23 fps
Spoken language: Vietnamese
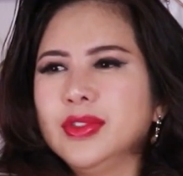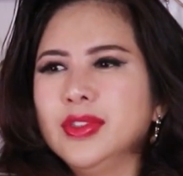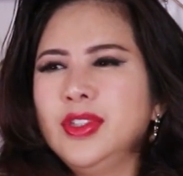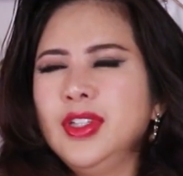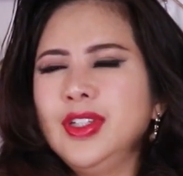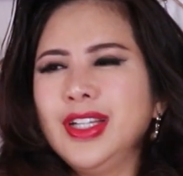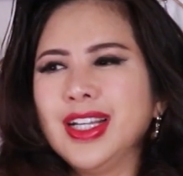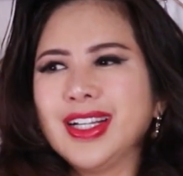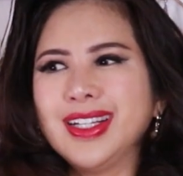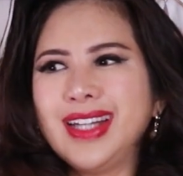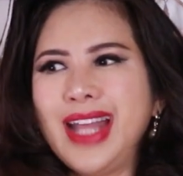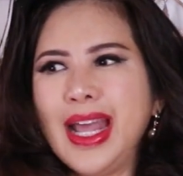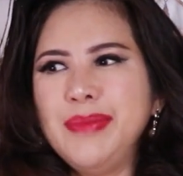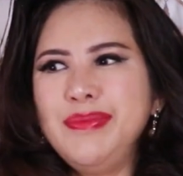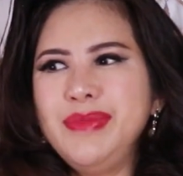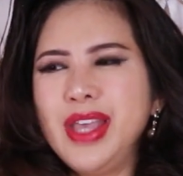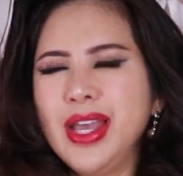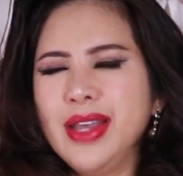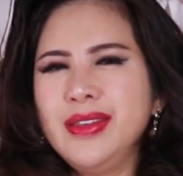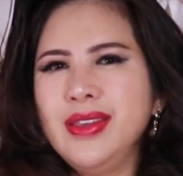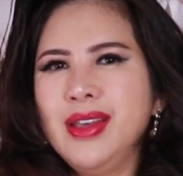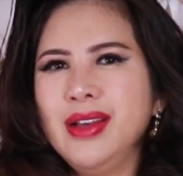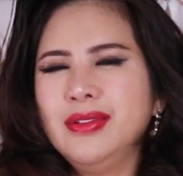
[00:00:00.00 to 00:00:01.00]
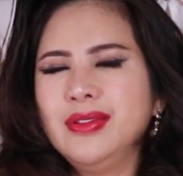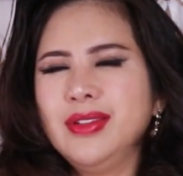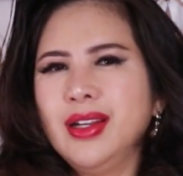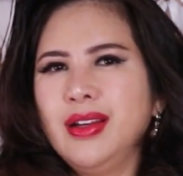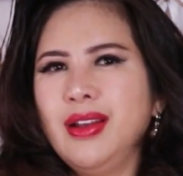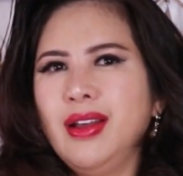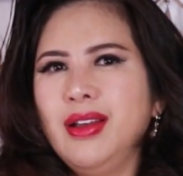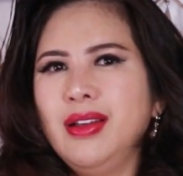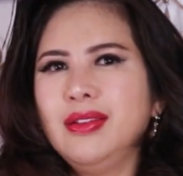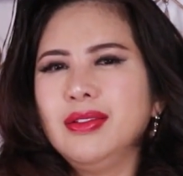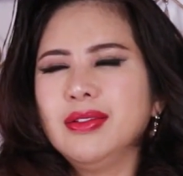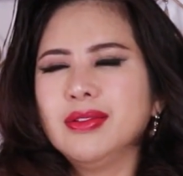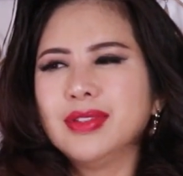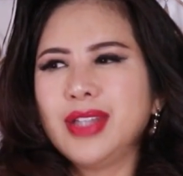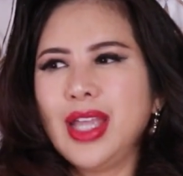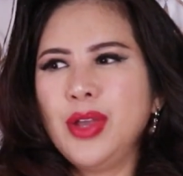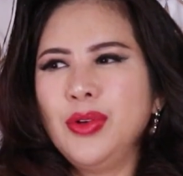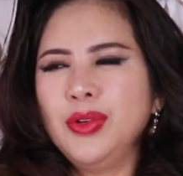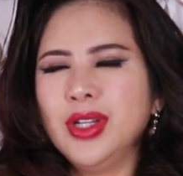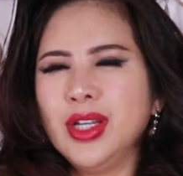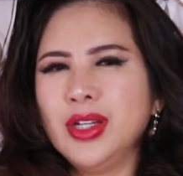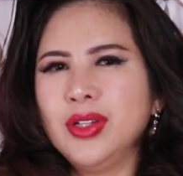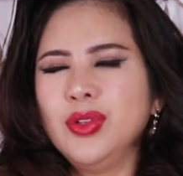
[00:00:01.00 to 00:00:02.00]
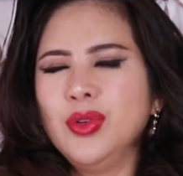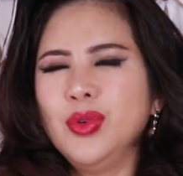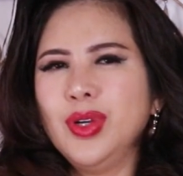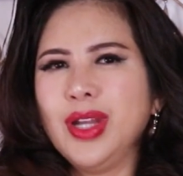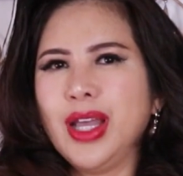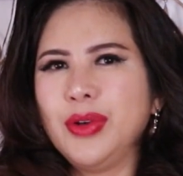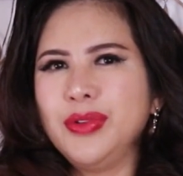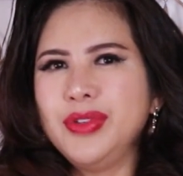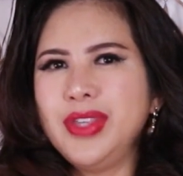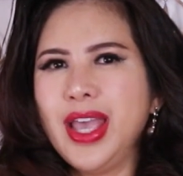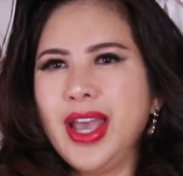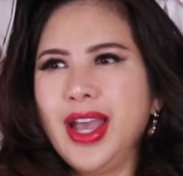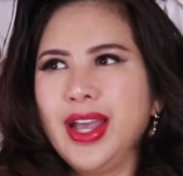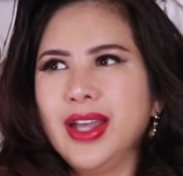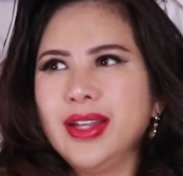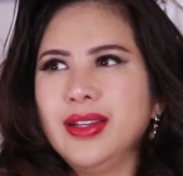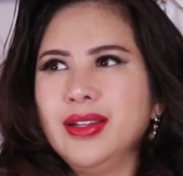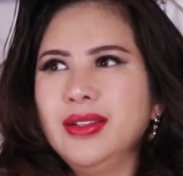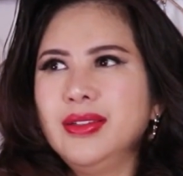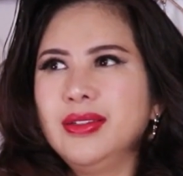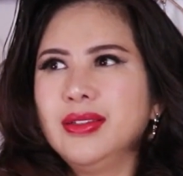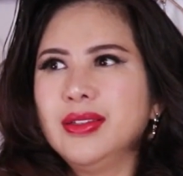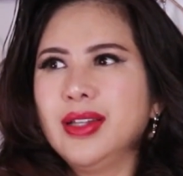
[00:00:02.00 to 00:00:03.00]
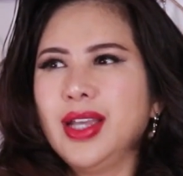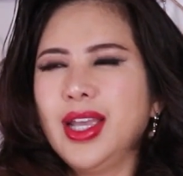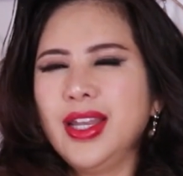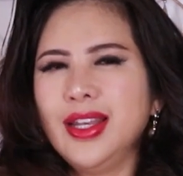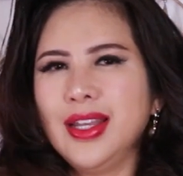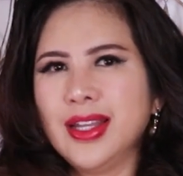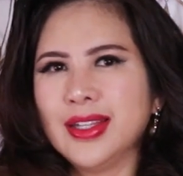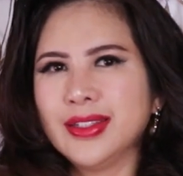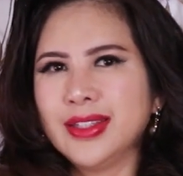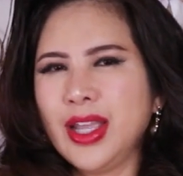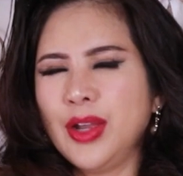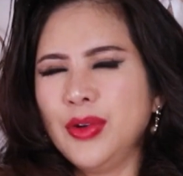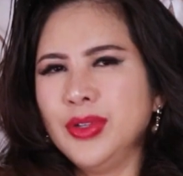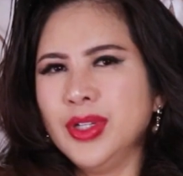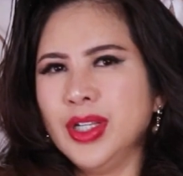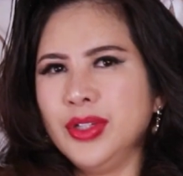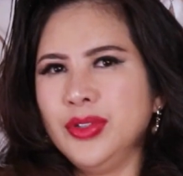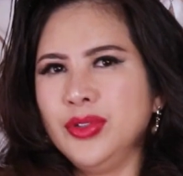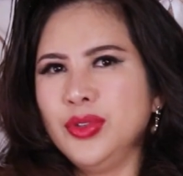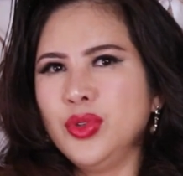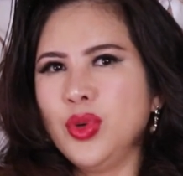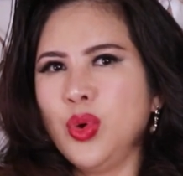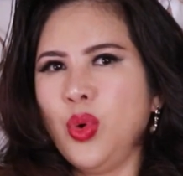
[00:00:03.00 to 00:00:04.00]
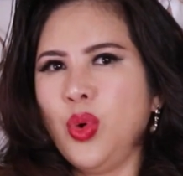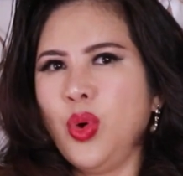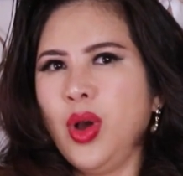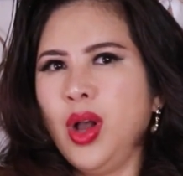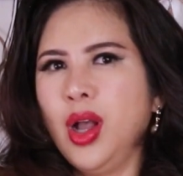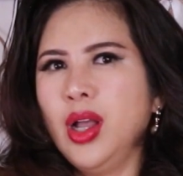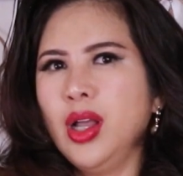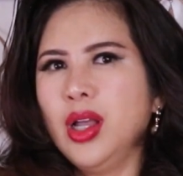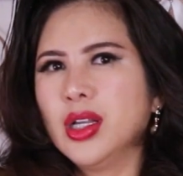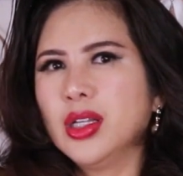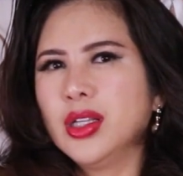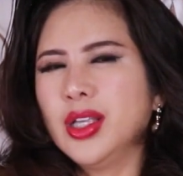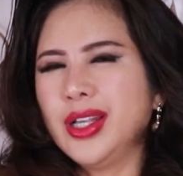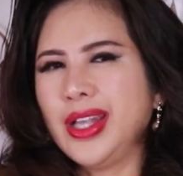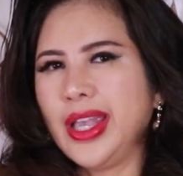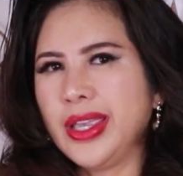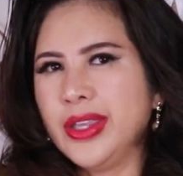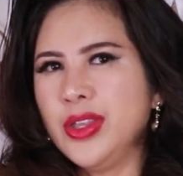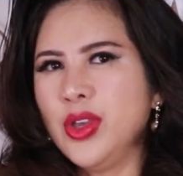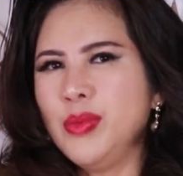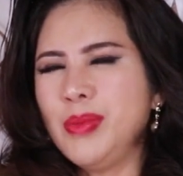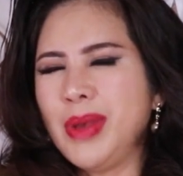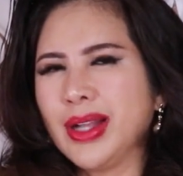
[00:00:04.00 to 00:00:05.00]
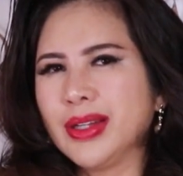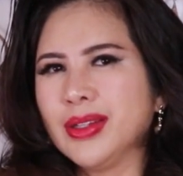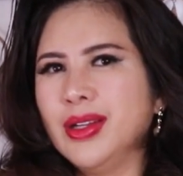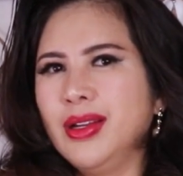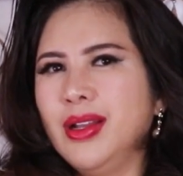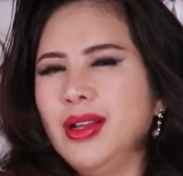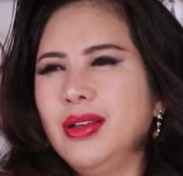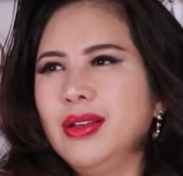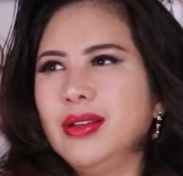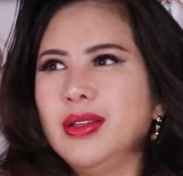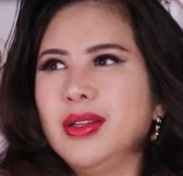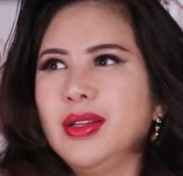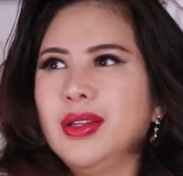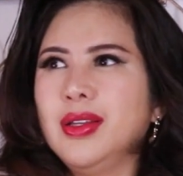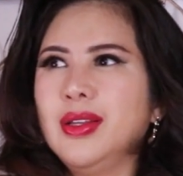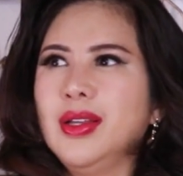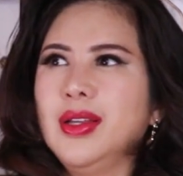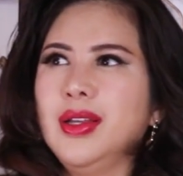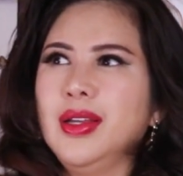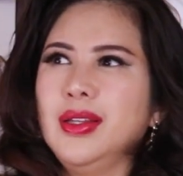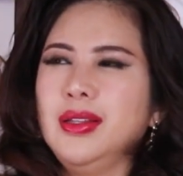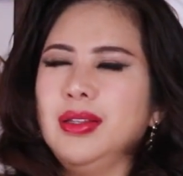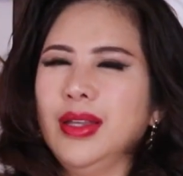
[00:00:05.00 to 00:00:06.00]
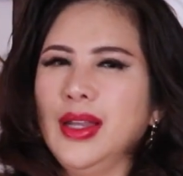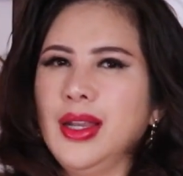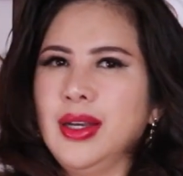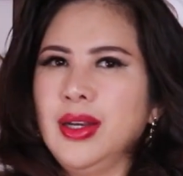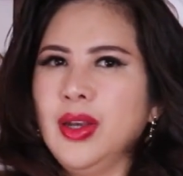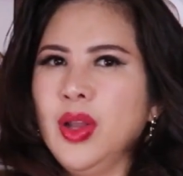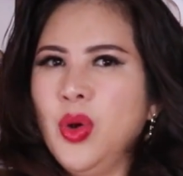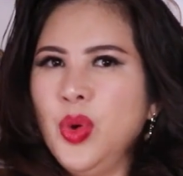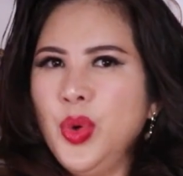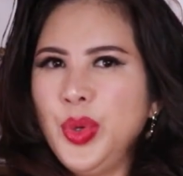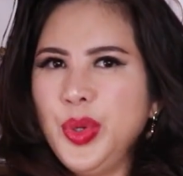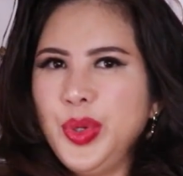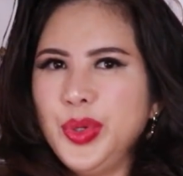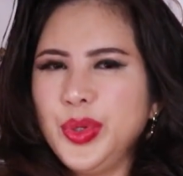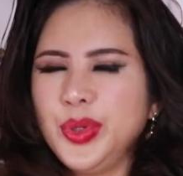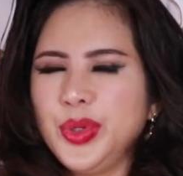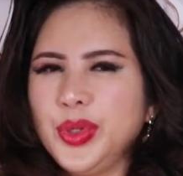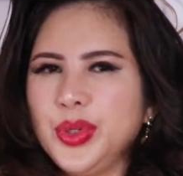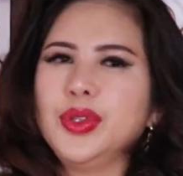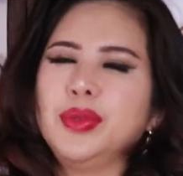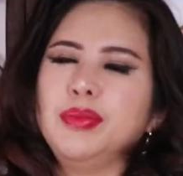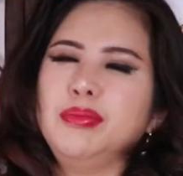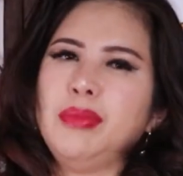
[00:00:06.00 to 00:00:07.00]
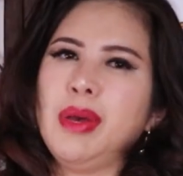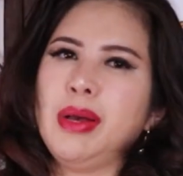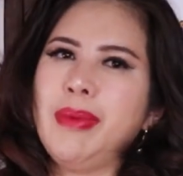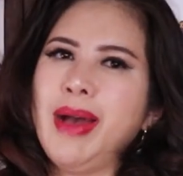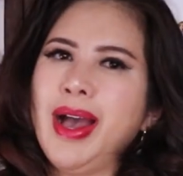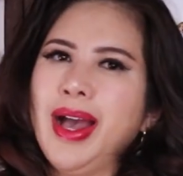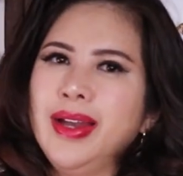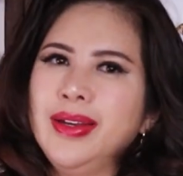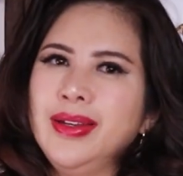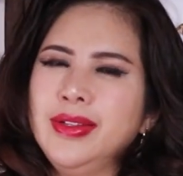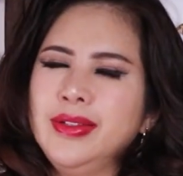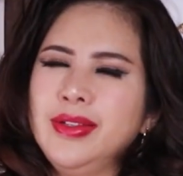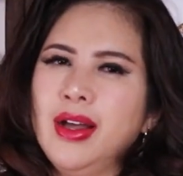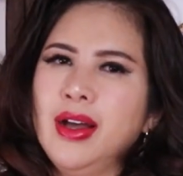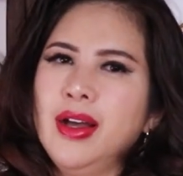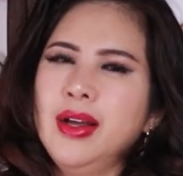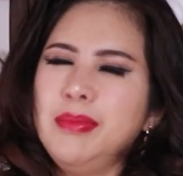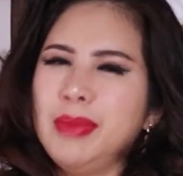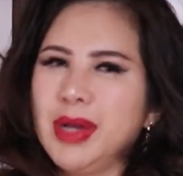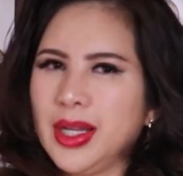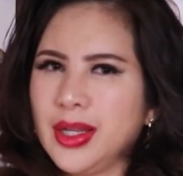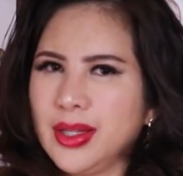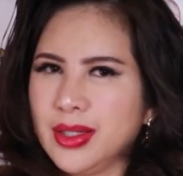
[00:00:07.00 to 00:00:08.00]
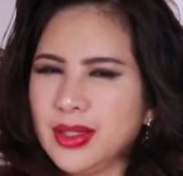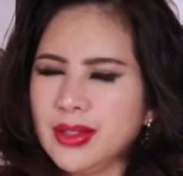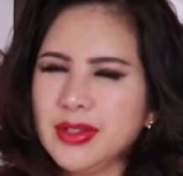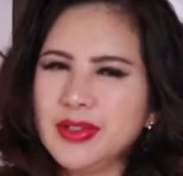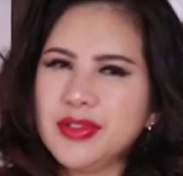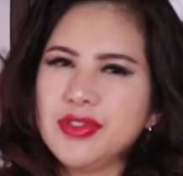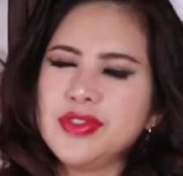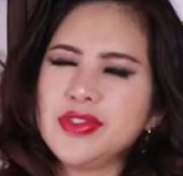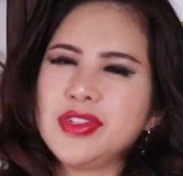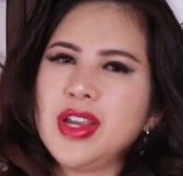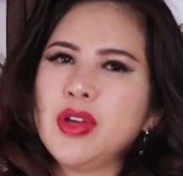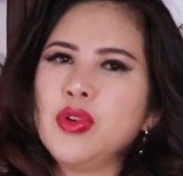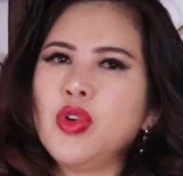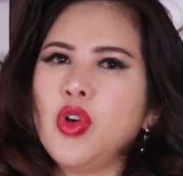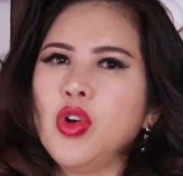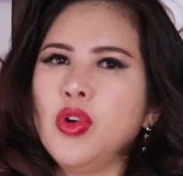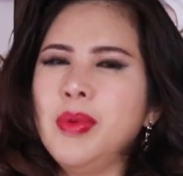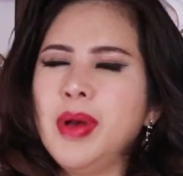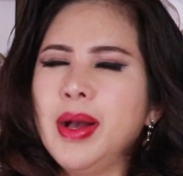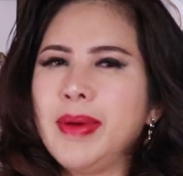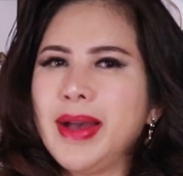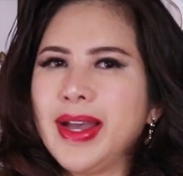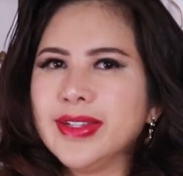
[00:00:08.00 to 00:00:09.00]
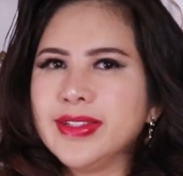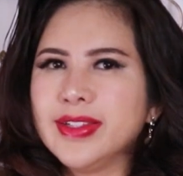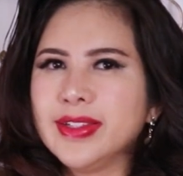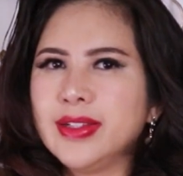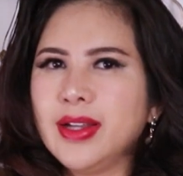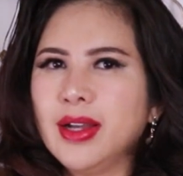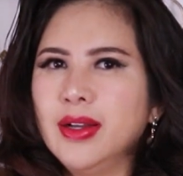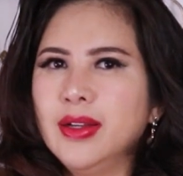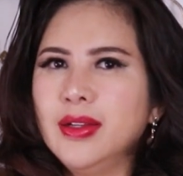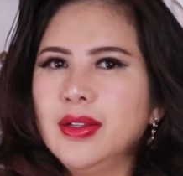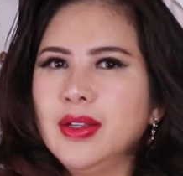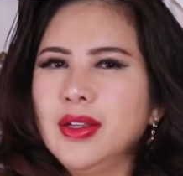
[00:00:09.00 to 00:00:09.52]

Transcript: tức là cái đám gia nhân đó đó theo lệnh của lão gia đó hay là theo lệnh của cái kẻ giấu mặt đó đó là lôi bà ba lên đó mà treo cổ bà ba trên đó